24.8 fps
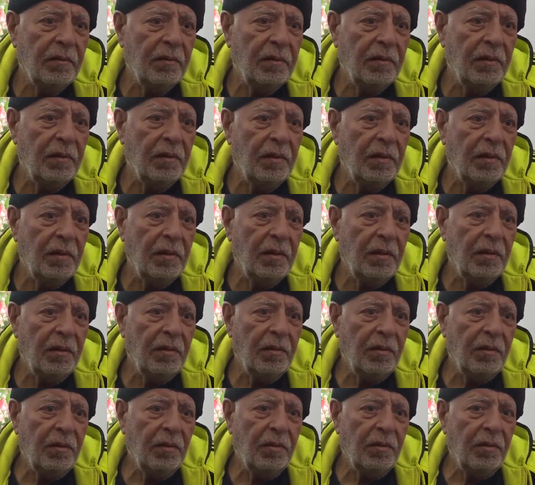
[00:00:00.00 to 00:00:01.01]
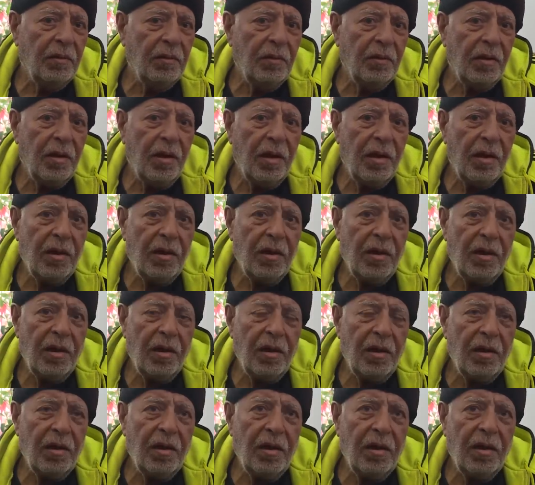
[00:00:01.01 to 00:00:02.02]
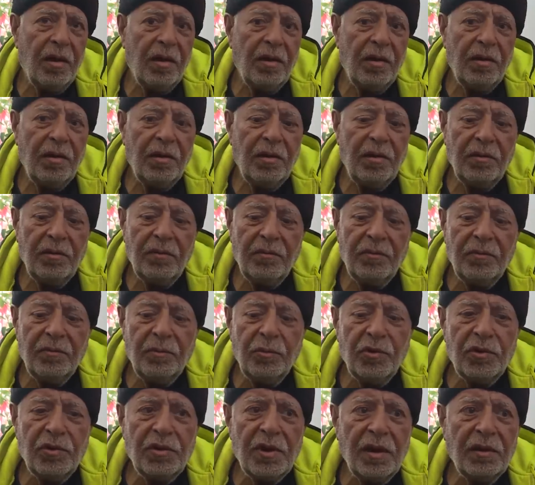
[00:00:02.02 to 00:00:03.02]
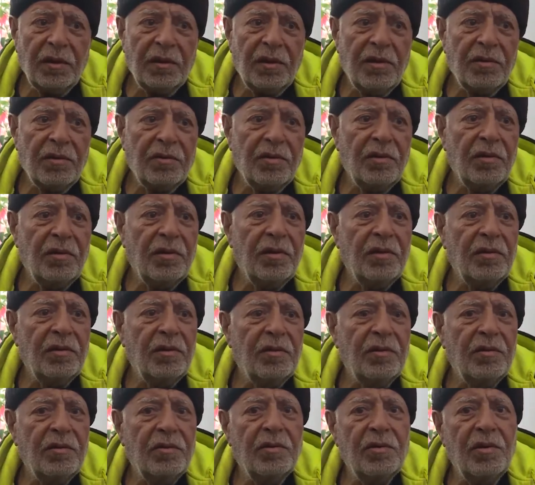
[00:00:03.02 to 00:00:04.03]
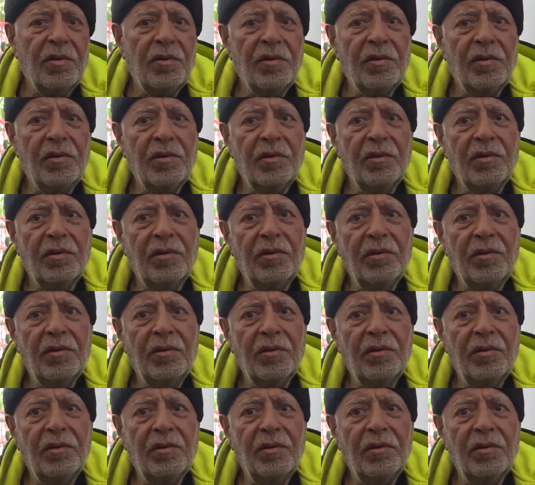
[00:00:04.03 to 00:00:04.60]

İnşallah sağ çıkarlar. Bu saatten sonra zor